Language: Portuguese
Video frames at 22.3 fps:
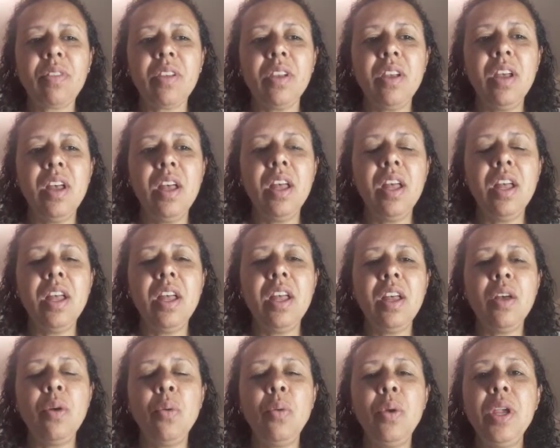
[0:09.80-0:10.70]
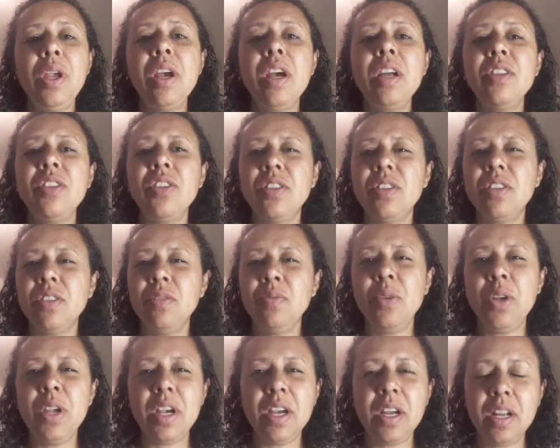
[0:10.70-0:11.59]
uh, we are
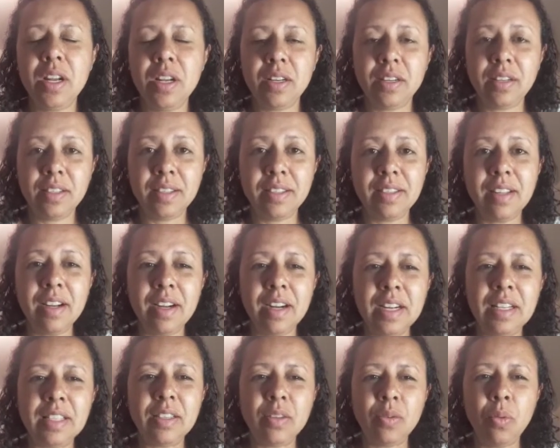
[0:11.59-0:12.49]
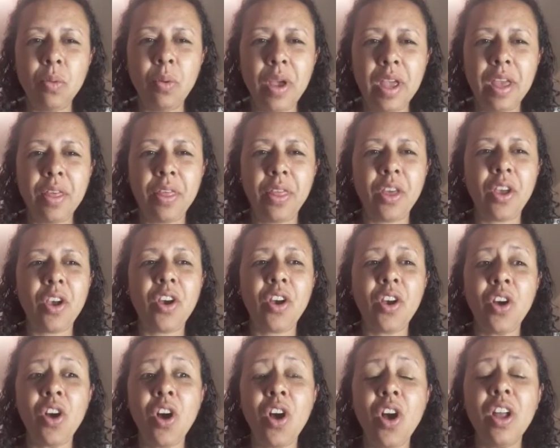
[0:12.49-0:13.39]
we are start with
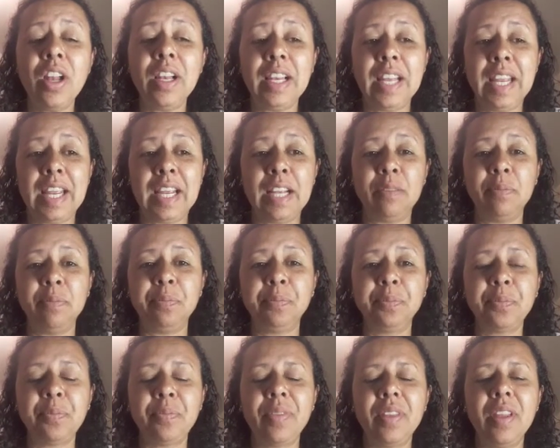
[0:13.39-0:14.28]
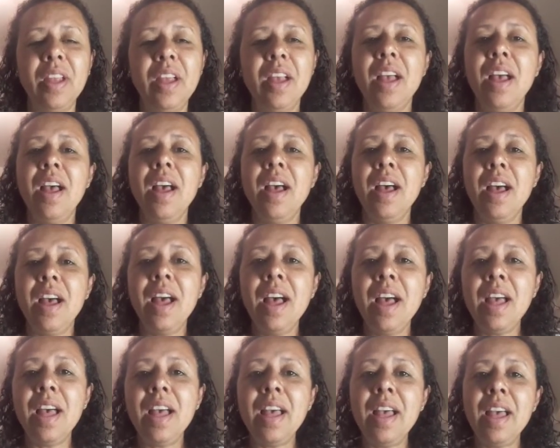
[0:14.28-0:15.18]
calling.
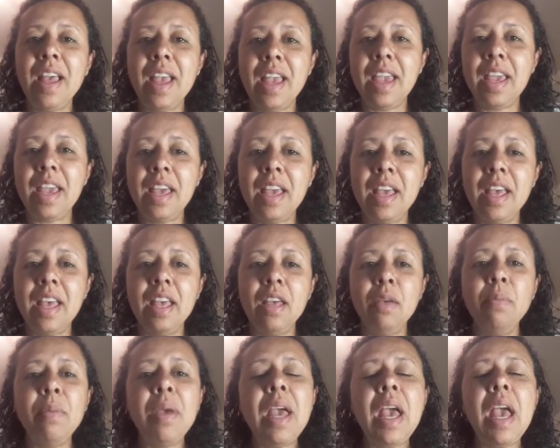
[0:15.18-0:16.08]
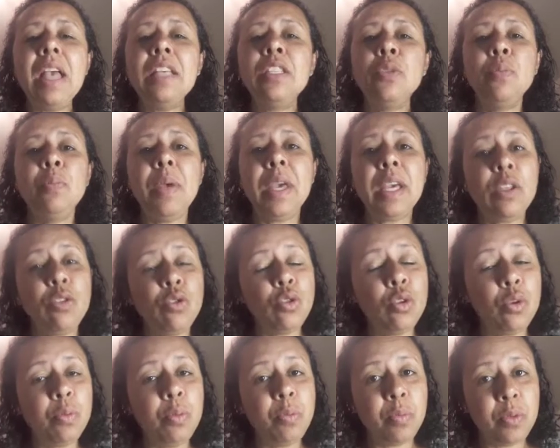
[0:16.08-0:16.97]
Hi, may I speak
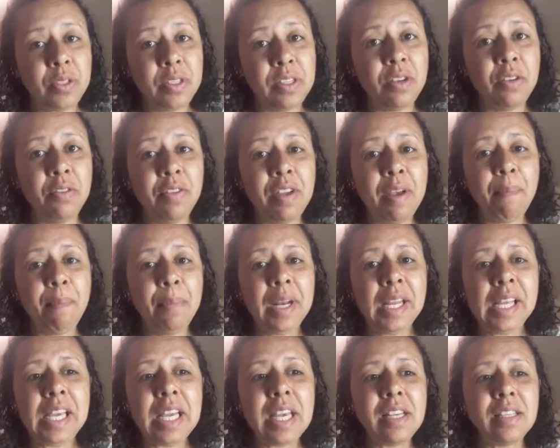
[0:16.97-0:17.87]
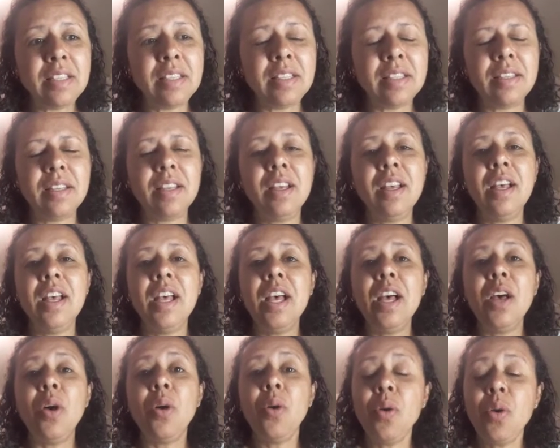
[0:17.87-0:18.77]
to Sylvia, please?
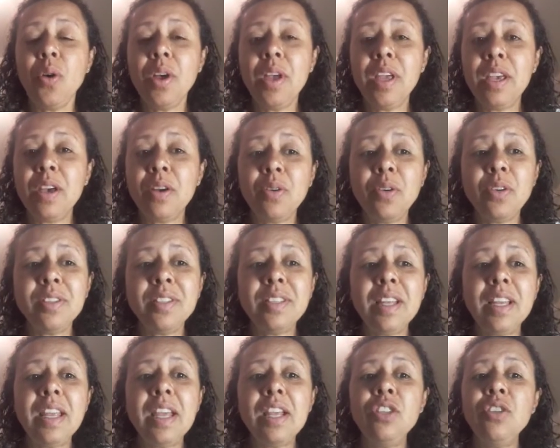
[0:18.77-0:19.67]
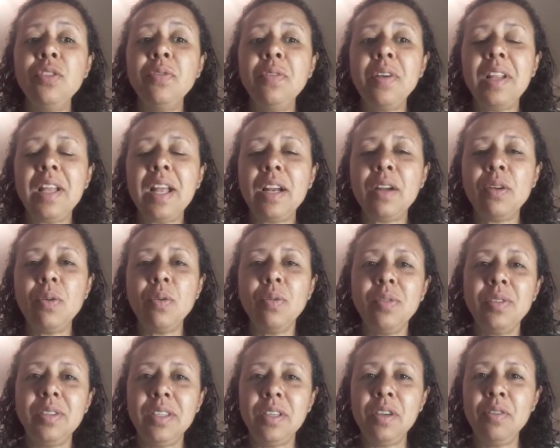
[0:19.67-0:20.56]
Oi, eu gostaria de falar com
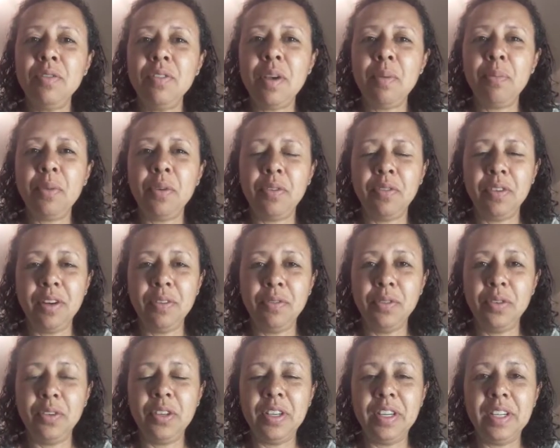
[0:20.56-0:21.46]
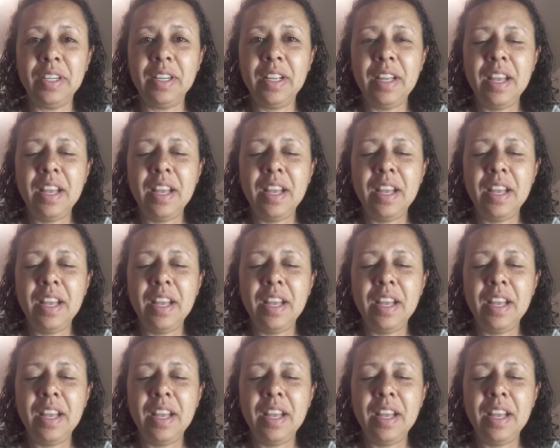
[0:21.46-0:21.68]
Sylvia, por favor.